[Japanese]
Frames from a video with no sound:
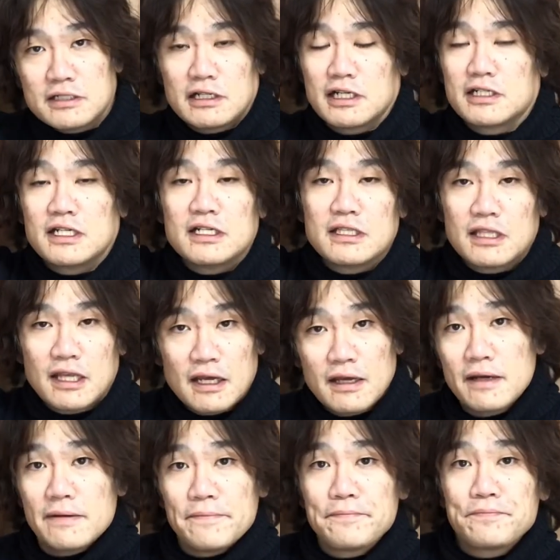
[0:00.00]
写真って。
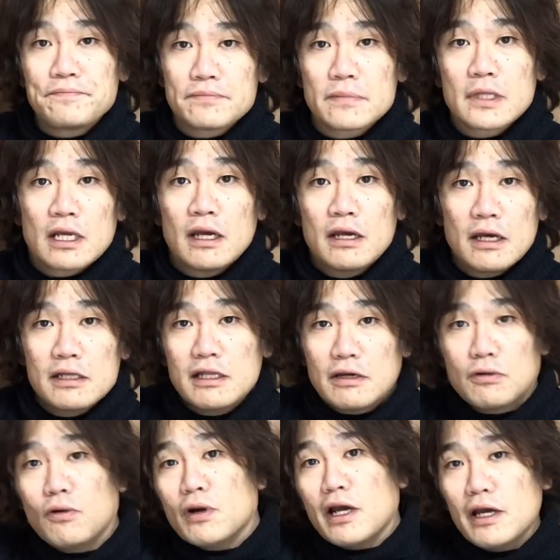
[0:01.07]
で
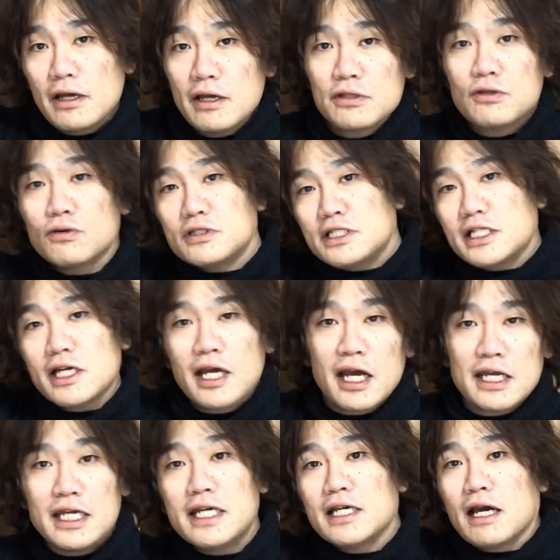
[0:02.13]
これどっちが
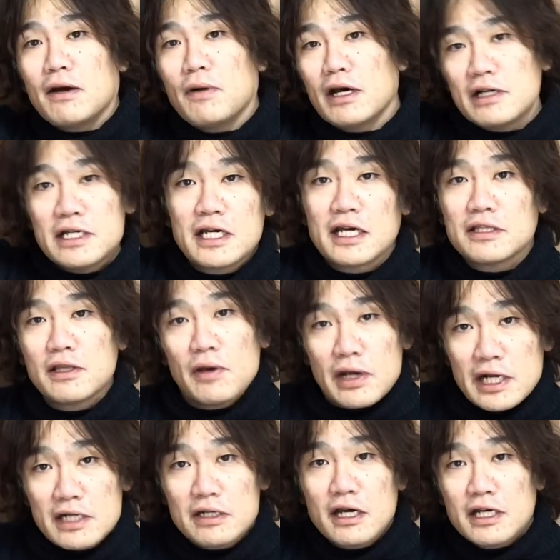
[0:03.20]
いいか悪いかでは
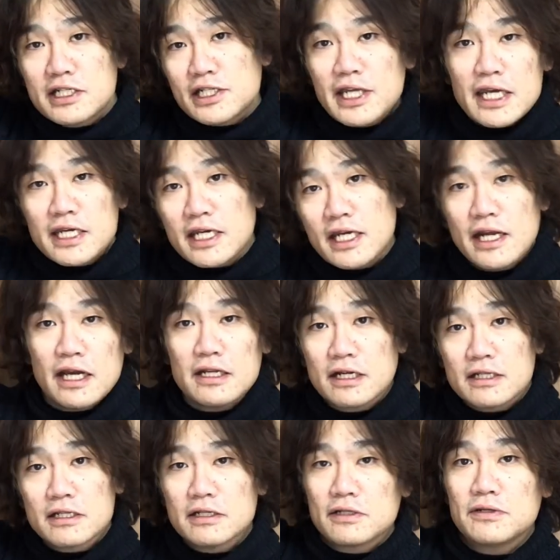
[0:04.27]
なく好き嫌いなん
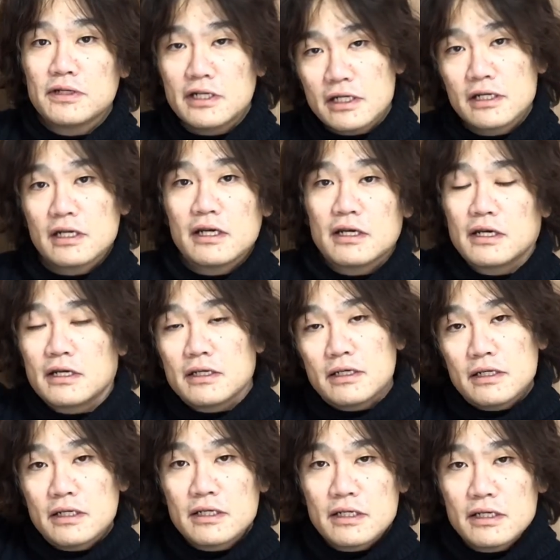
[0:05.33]
ですよね。
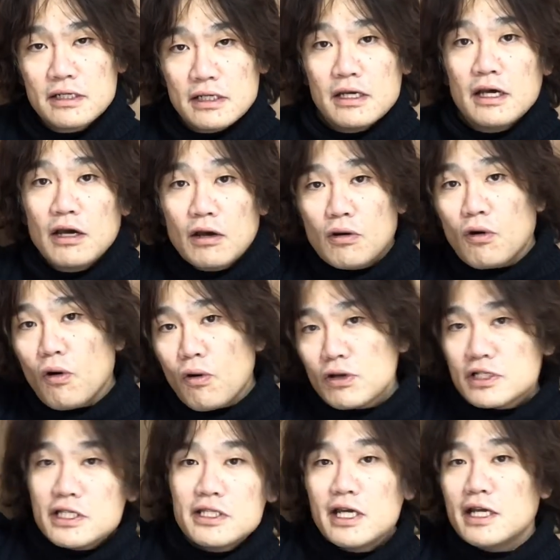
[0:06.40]
構
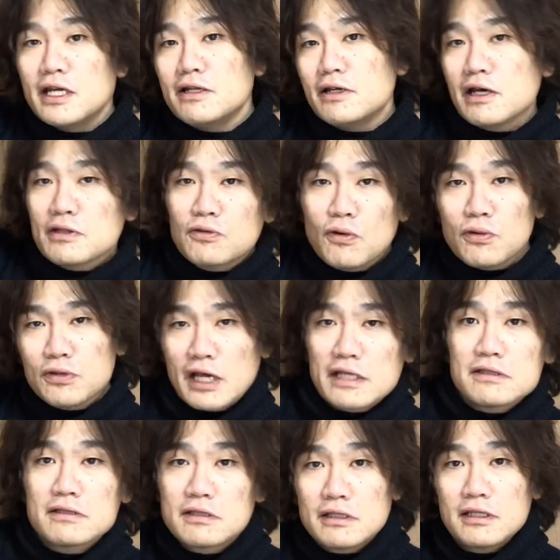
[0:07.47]
図的にはどうだっ
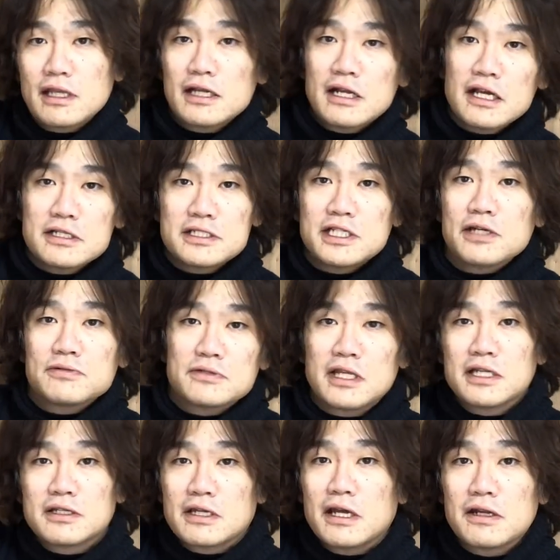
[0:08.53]
てなっちゃうんで
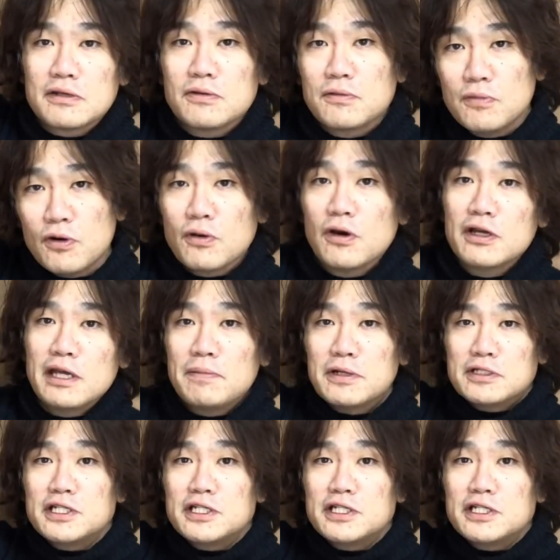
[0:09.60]
すけれどもやっぱり